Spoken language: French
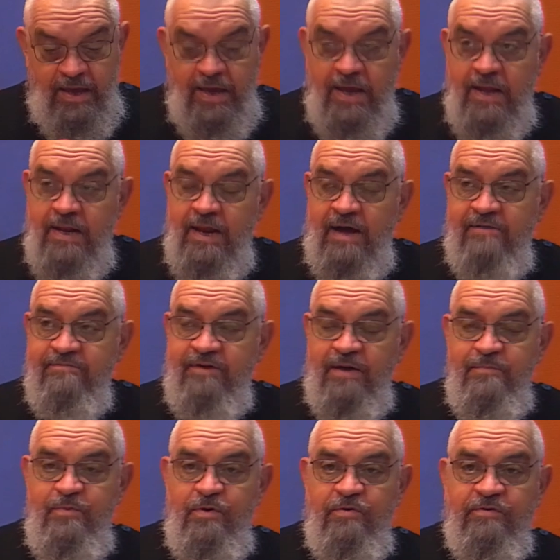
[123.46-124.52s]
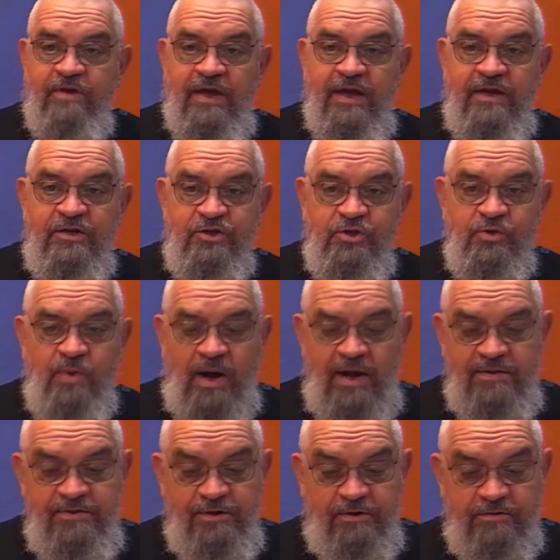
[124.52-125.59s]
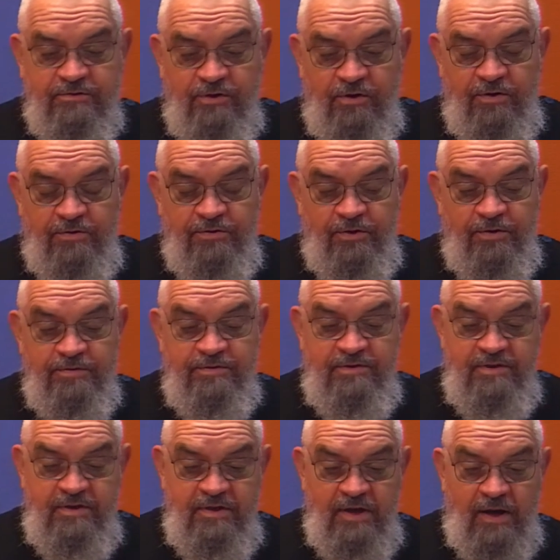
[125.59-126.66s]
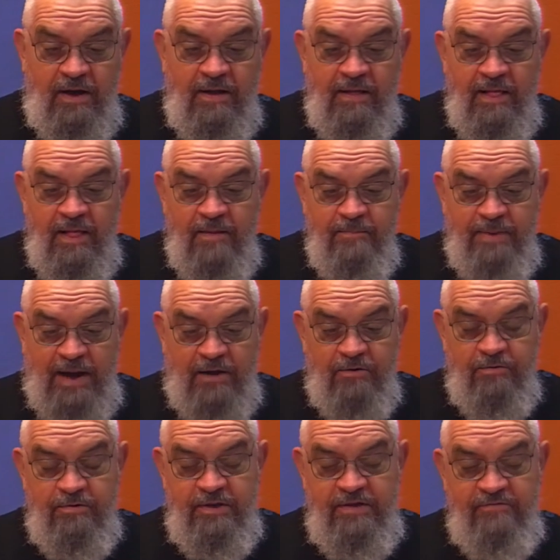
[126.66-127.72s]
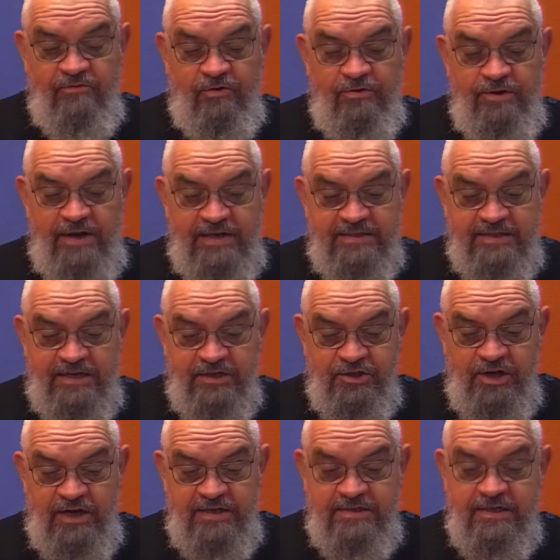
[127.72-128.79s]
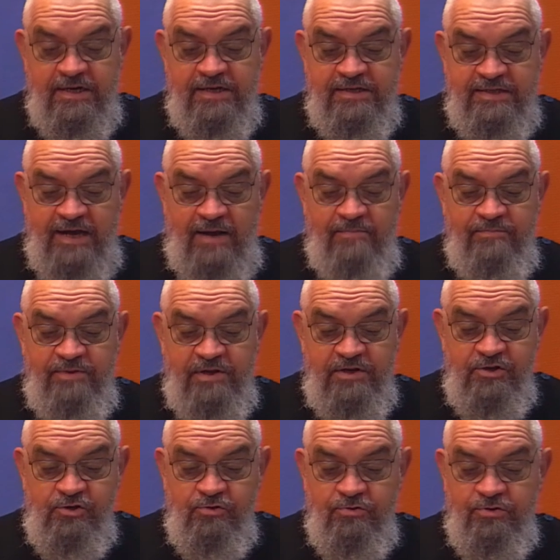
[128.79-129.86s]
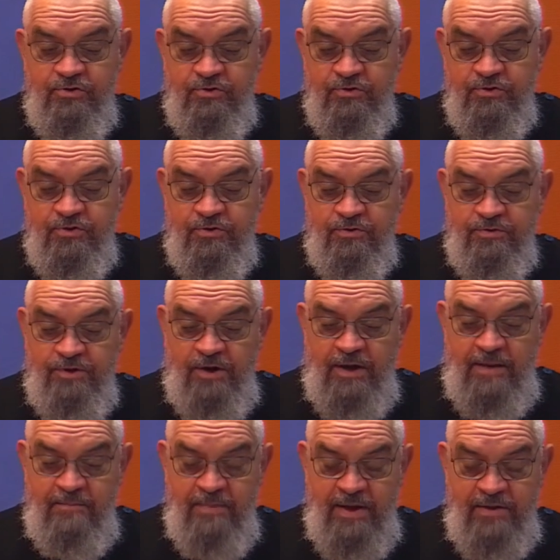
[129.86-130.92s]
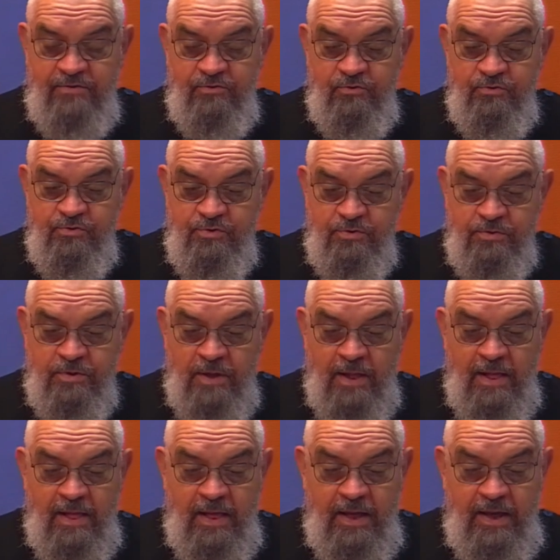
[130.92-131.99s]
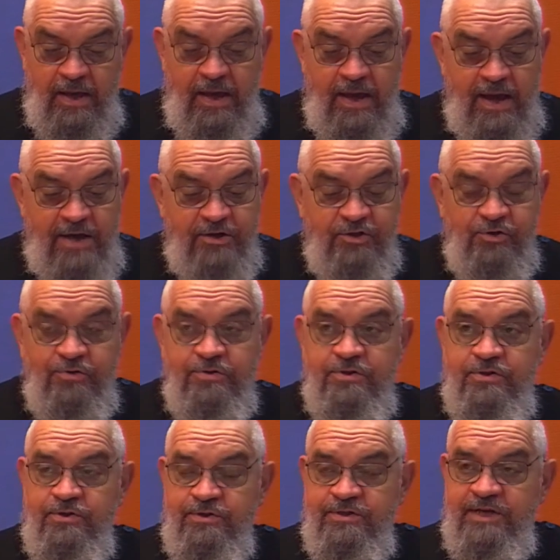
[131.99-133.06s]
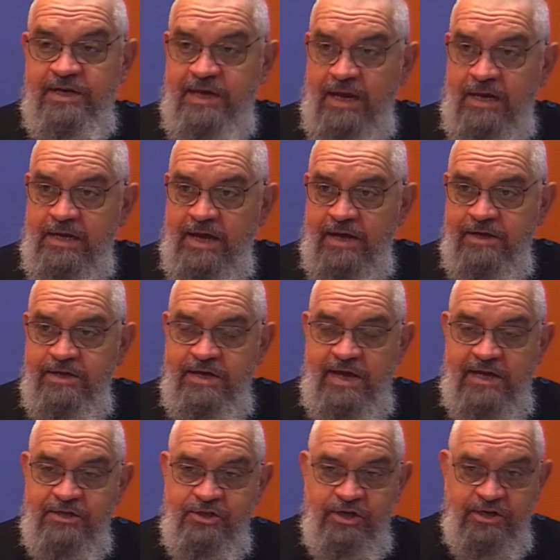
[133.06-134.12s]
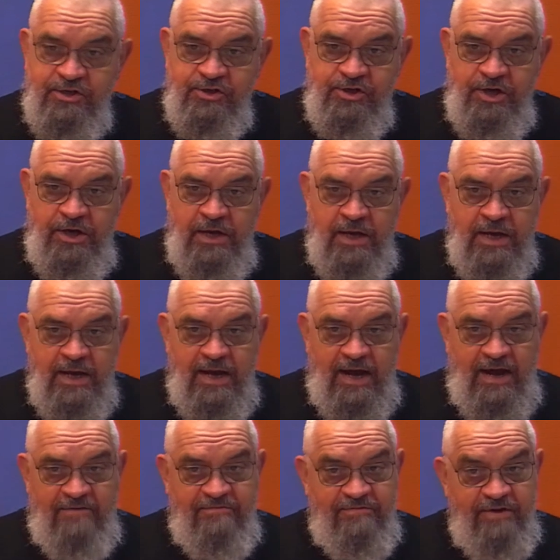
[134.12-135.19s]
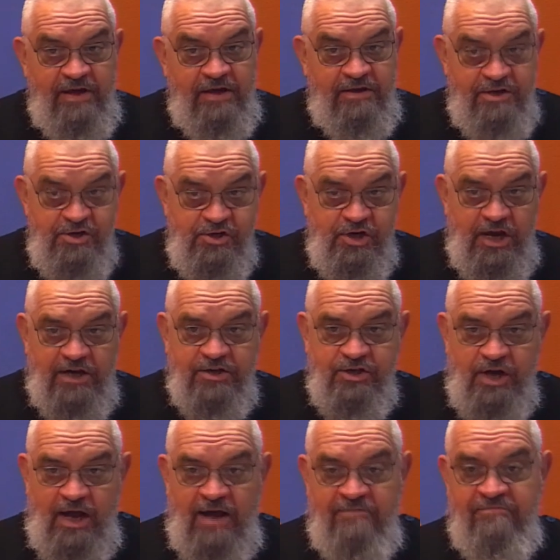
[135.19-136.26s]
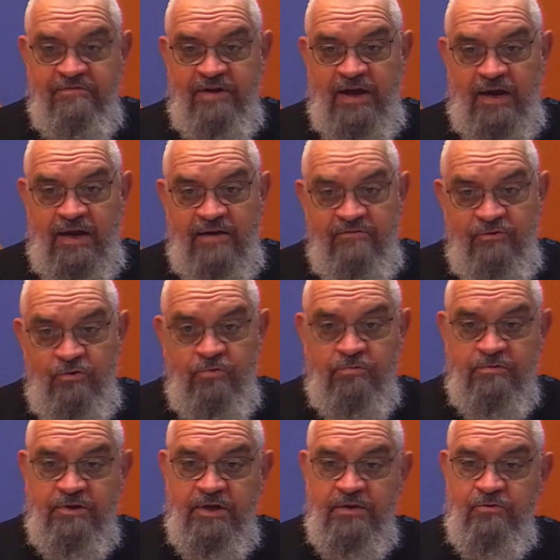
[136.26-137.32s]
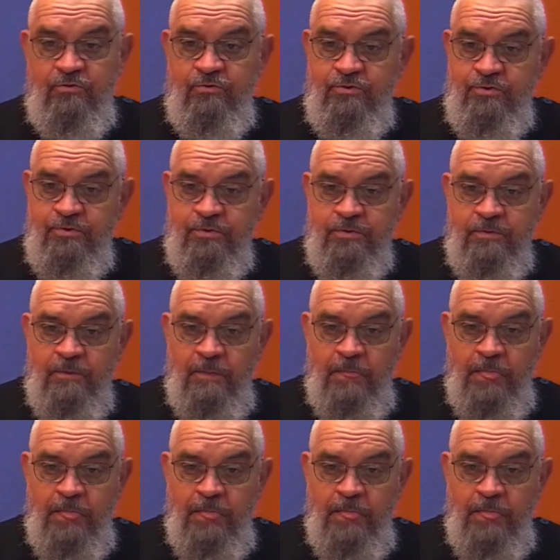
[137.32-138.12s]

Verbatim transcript: Et là, vraiment, quelle joie d'entendre dire par le livre de la sagesse, les âmes des justes sont dans la main de Dieu. Et un juste, c'est quelqu'un qui a cherché à faire, et qui cherche à faire la volonté de Dieu.